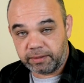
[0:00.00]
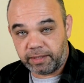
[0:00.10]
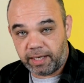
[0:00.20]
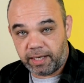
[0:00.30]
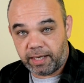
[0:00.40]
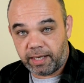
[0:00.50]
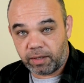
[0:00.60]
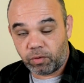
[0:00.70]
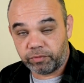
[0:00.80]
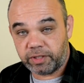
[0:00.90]

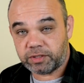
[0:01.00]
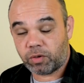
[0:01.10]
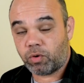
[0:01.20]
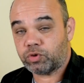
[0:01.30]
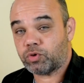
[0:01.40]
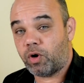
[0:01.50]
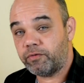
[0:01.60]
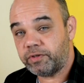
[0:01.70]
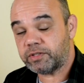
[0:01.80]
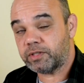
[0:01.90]
da Condessa
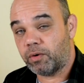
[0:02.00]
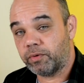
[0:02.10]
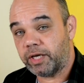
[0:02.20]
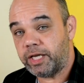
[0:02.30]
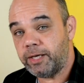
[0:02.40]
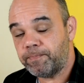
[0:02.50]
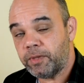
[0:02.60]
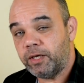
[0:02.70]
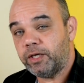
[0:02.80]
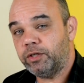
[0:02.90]
Koskovics, da Hungria.
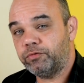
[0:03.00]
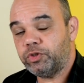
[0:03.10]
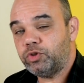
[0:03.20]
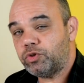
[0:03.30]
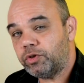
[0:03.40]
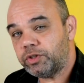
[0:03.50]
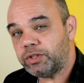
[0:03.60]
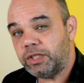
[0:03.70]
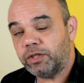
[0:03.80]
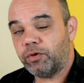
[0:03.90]
E no vídeo de
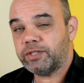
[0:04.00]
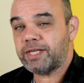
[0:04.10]
hoje, nós